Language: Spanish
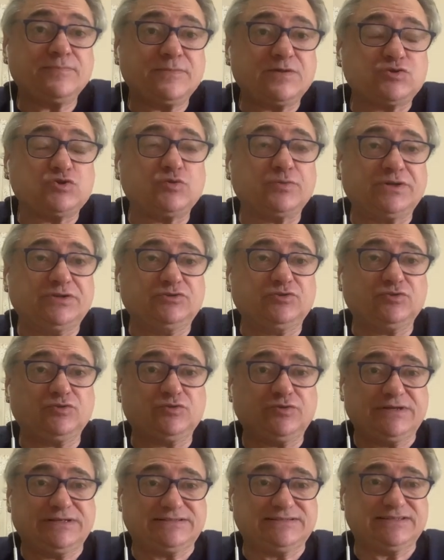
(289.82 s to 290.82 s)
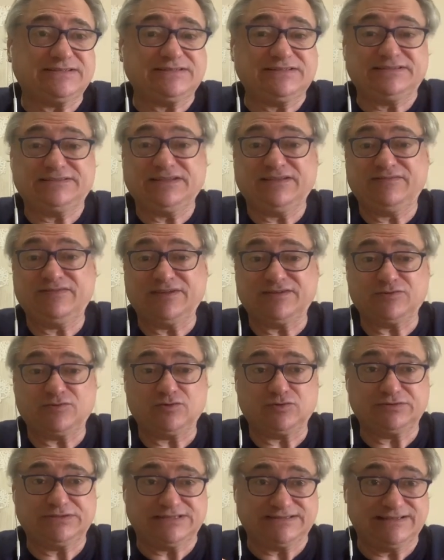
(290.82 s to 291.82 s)
sobre todo en estas distancias
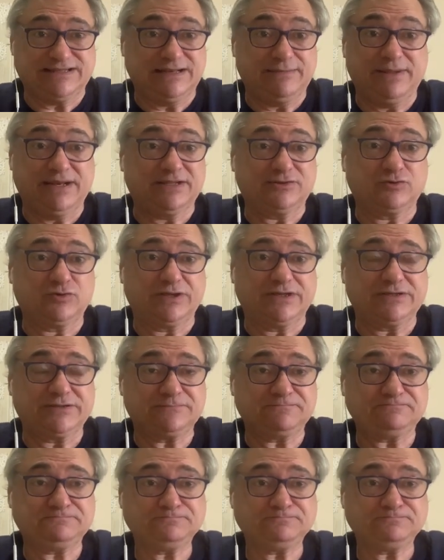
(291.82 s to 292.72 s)
cortas de eliminatorias.